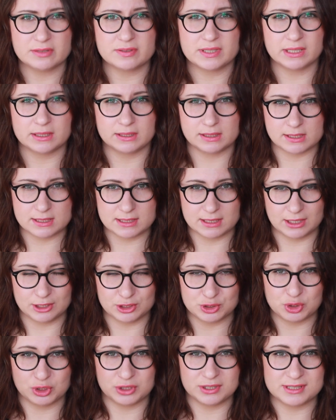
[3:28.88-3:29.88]
Есть в некоторых
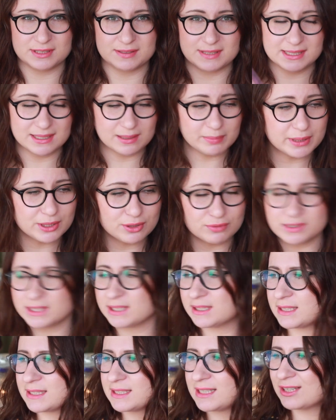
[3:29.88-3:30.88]
странах, что это называется лабеллу, в
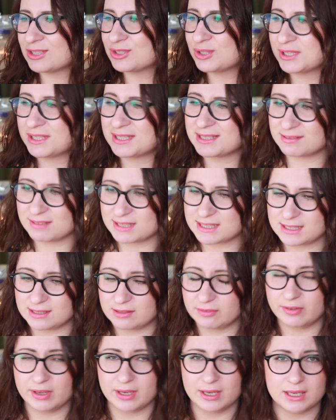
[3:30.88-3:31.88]
некоторых странах, что это называется
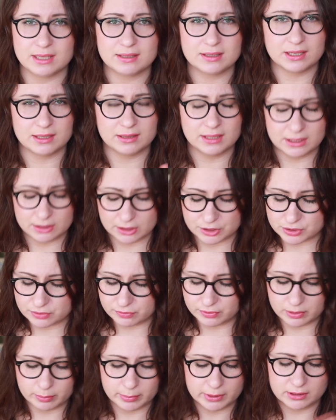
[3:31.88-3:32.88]
Невея. Это одна и та же
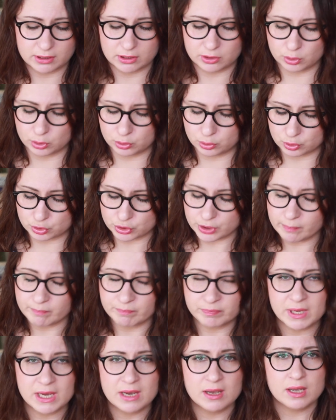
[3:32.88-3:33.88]
фирма, это одно и то же.
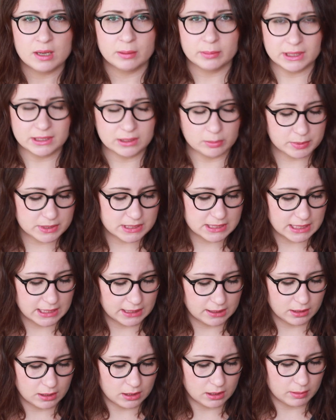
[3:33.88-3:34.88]
Мне это
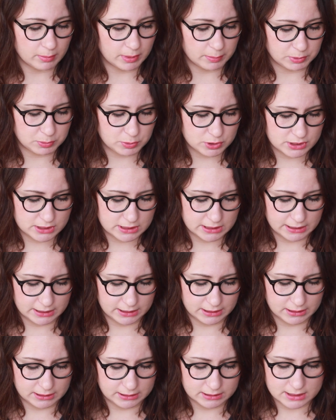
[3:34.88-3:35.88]
прислала а, моя подписчица
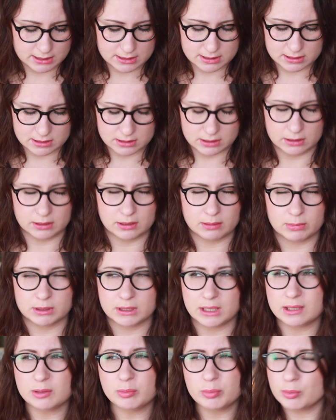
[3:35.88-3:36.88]
Элина с
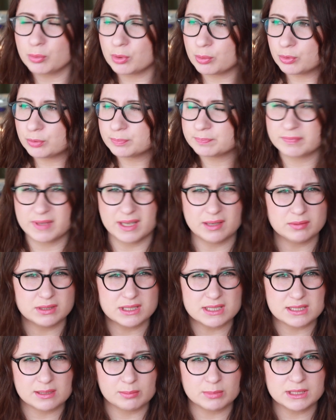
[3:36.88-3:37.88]
Романганом по-моему. Да,
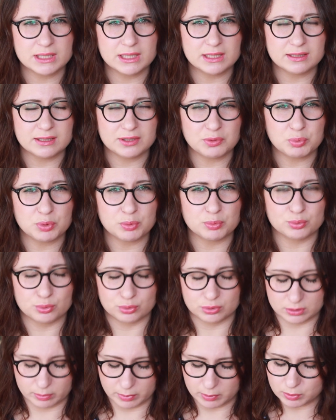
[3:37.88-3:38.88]
ты с Романганом я не помню.
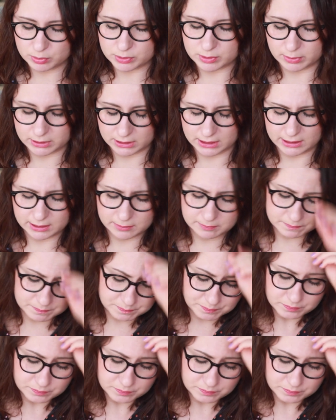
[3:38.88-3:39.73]
По-моему, с Рамадганом.